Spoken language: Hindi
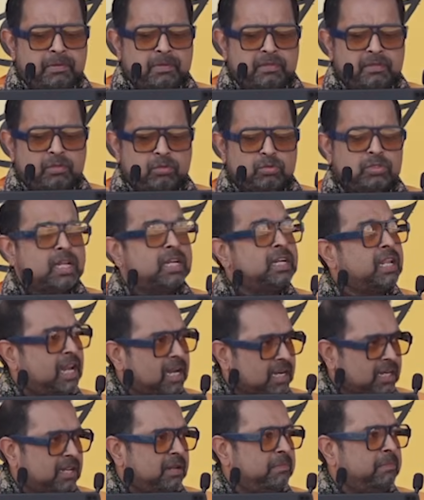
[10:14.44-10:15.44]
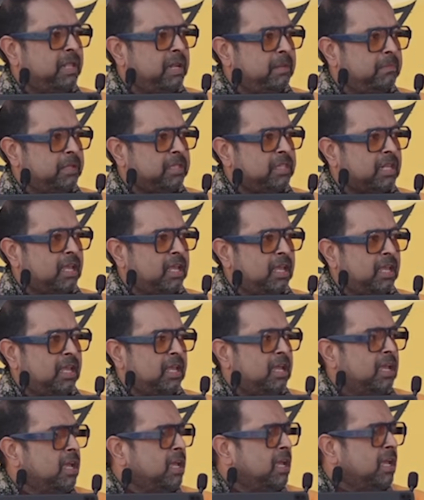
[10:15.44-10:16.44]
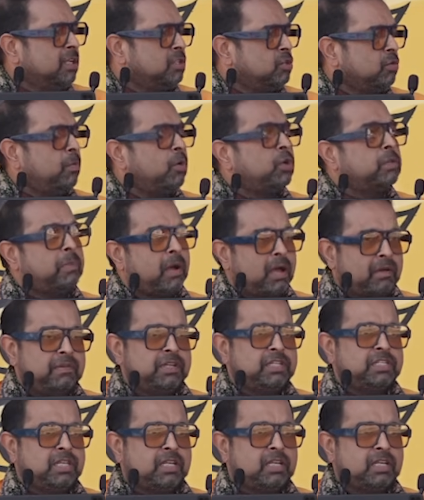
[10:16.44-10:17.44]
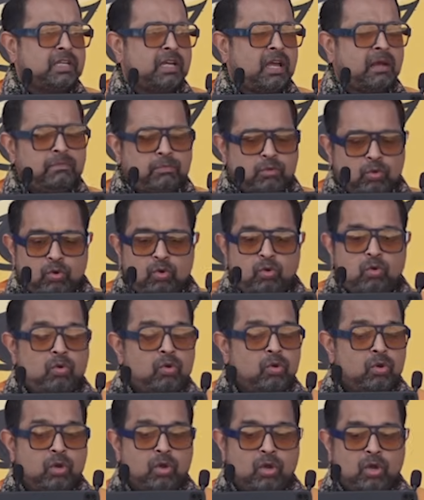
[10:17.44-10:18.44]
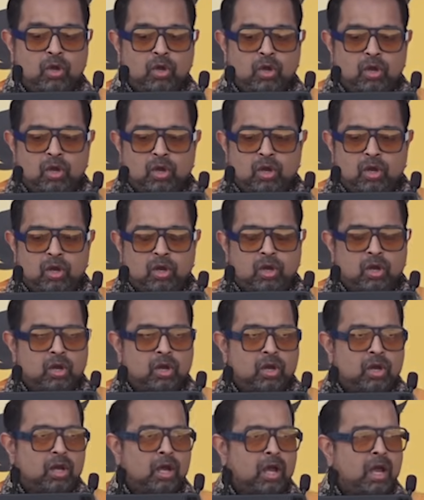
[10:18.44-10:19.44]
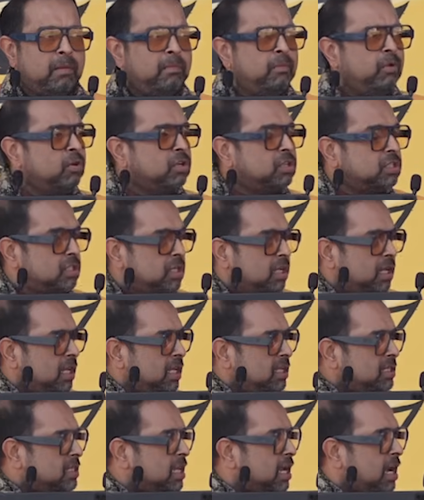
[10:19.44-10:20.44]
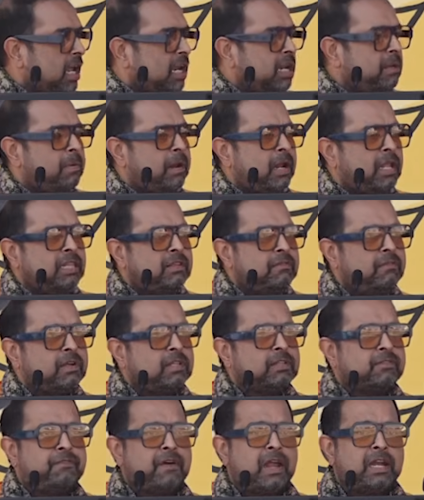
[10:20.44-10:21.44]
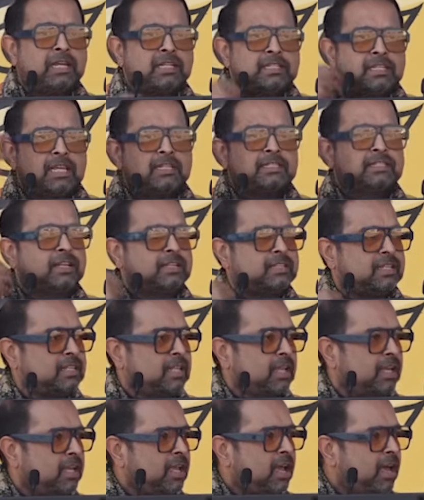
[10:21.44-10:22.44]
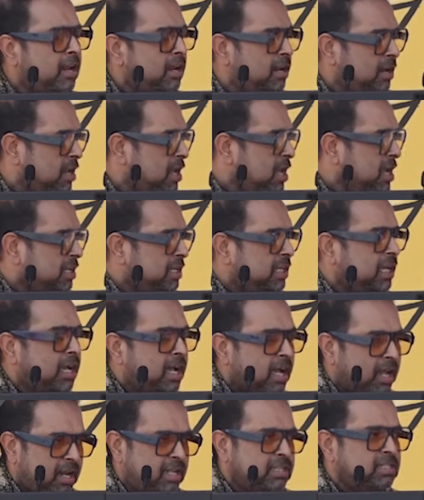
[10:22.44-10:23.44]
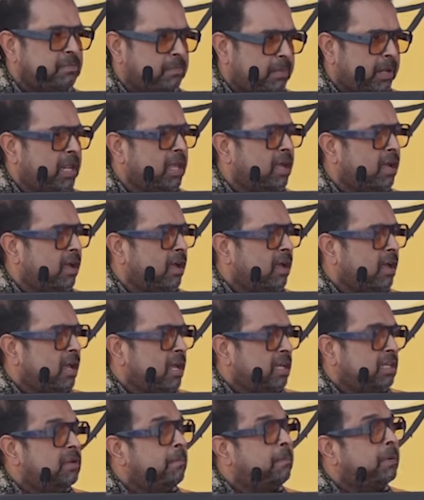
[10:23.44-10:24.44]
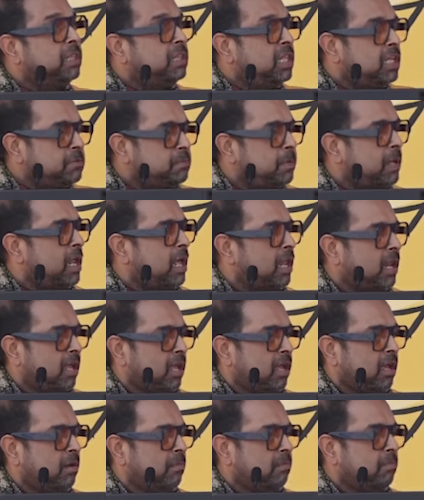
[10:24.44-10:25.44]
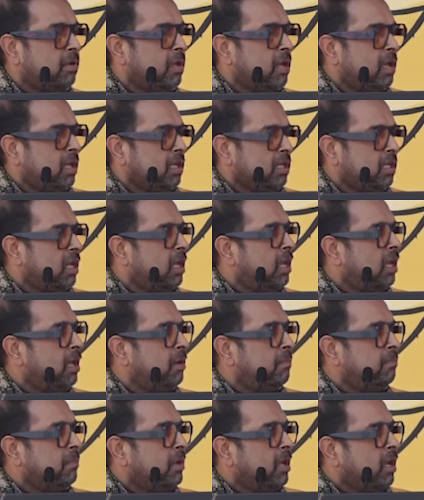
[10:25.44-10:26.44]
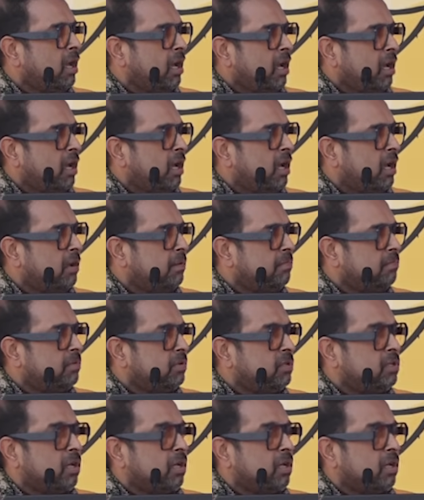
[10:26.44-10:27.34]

तब उसके डायरेक्टर मेरे मित्र हैं सुबोध भावे जी हम दोनों हम लोग इसके गाने बनाते वक्त फैंटसाइज करते थे यार ये गाना जब बनेगा ये बंदिश बना रहे हैं हम ये आ,